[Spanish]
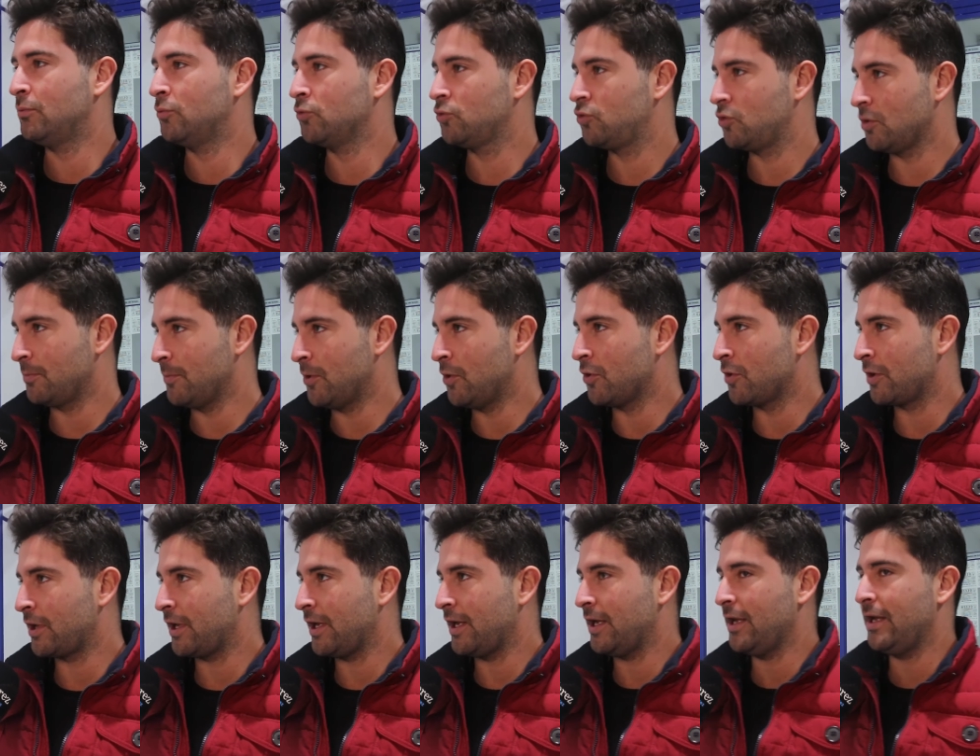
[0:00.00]
mucho
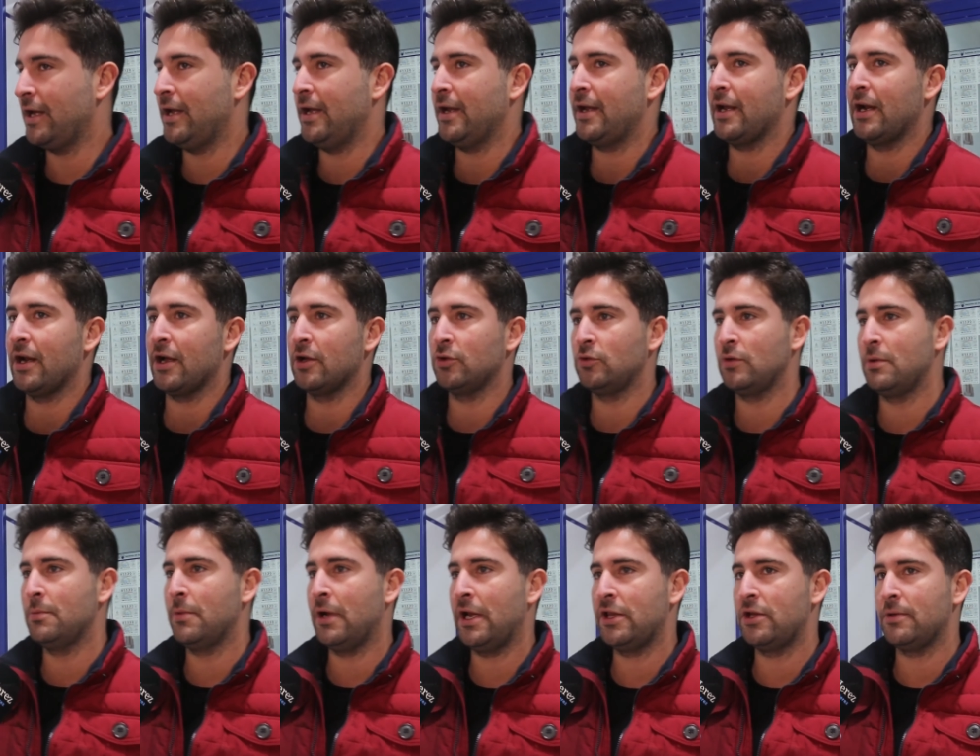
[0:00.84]
mejor que, el que
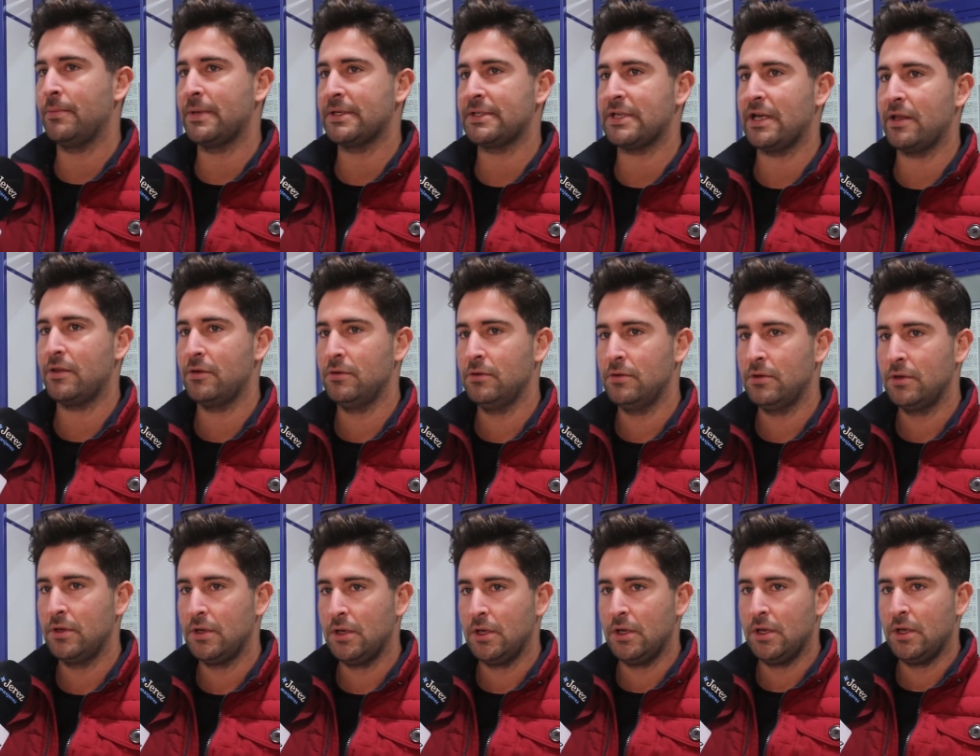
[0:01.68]
tuvimos el año pasado.
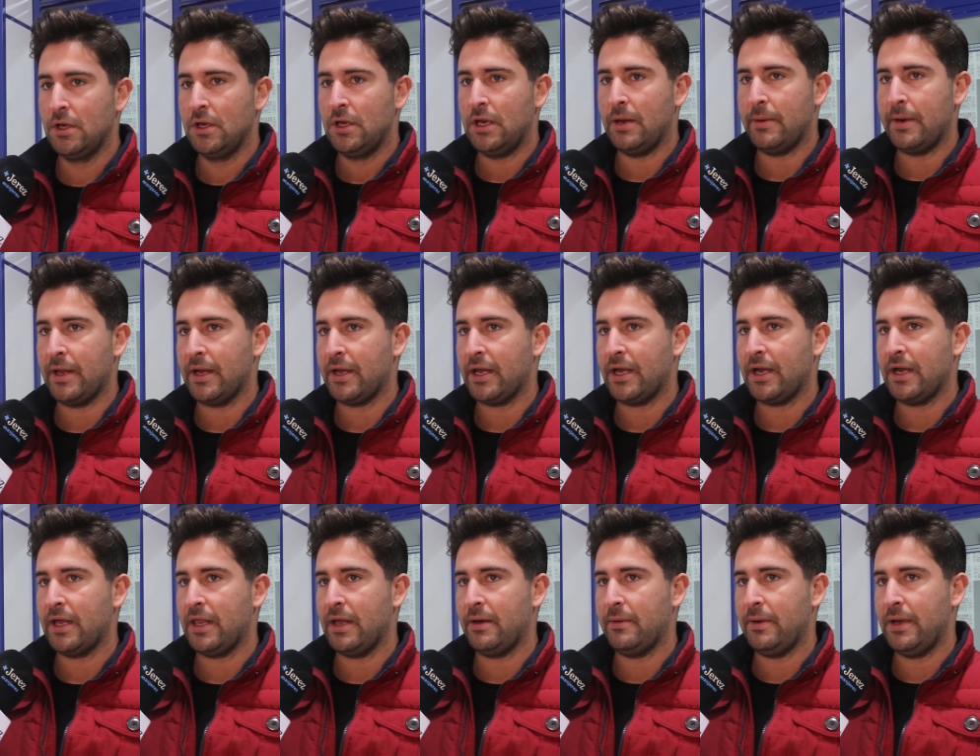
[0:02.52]
La verdad que
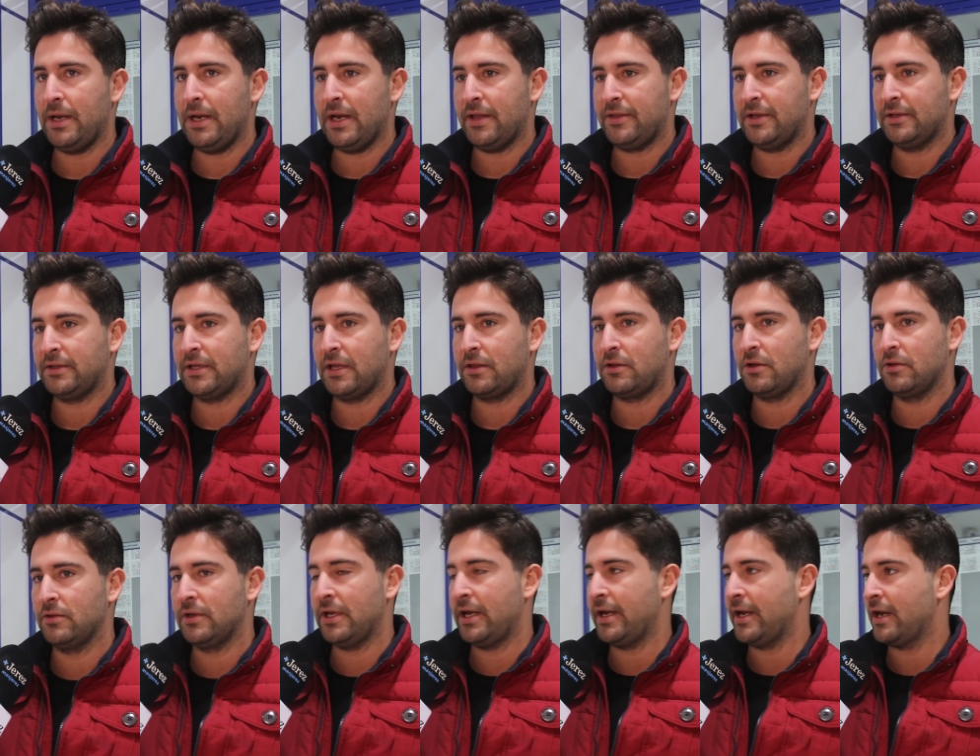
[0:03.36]
cada vez la
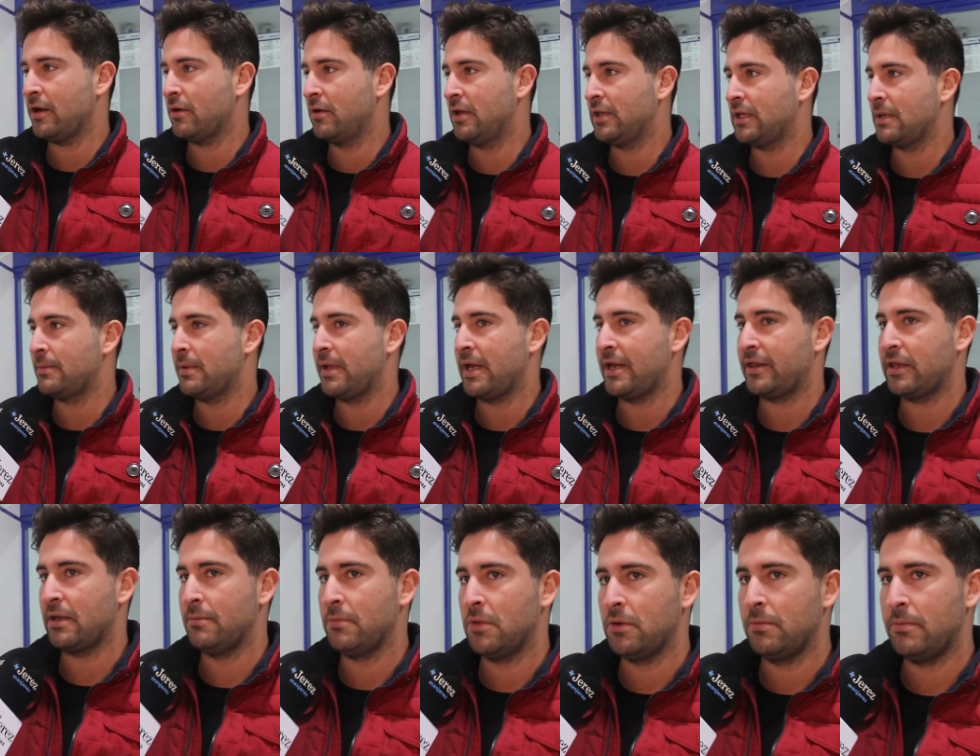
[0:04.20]
aceptación de Jerez con el tema de la
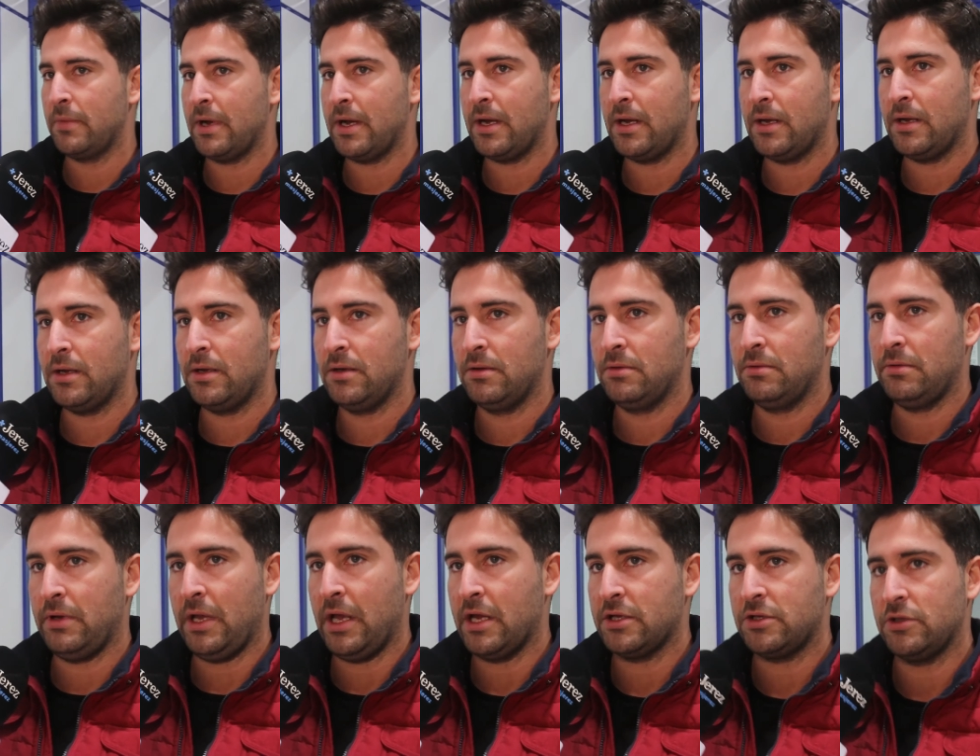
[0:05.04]
zambomba
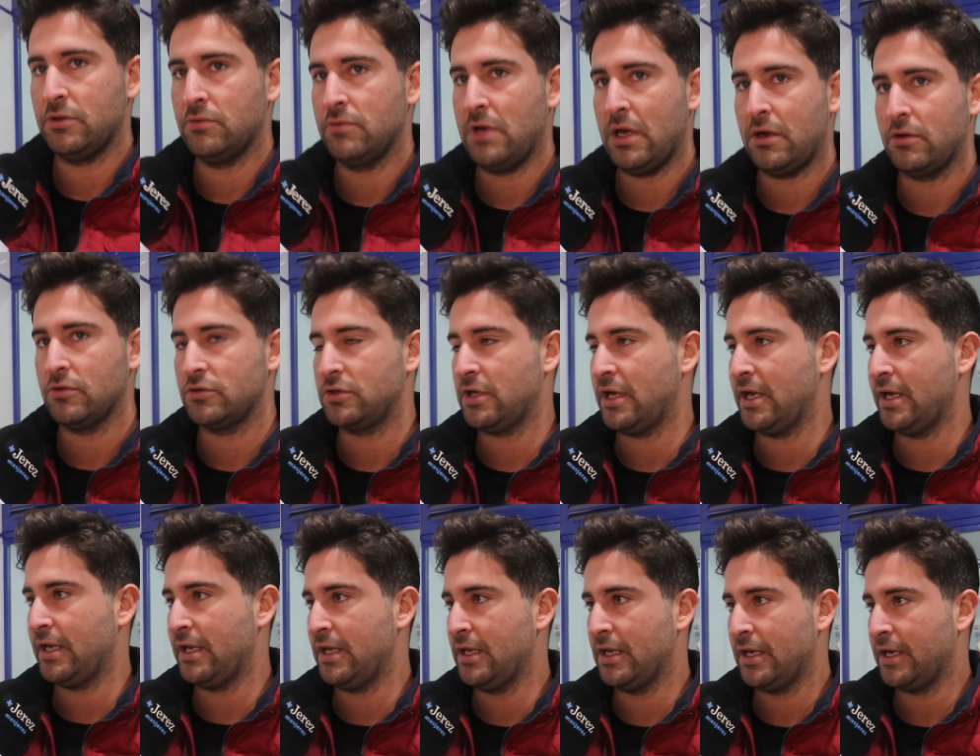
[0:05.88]
ha sido una
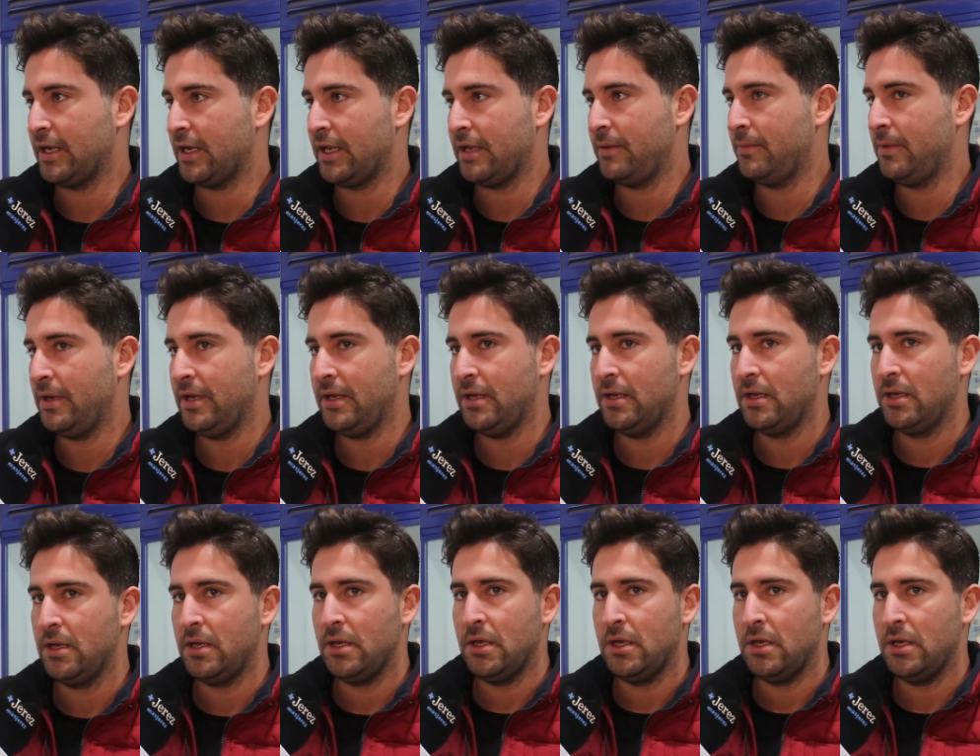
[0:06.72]
cosa increíble.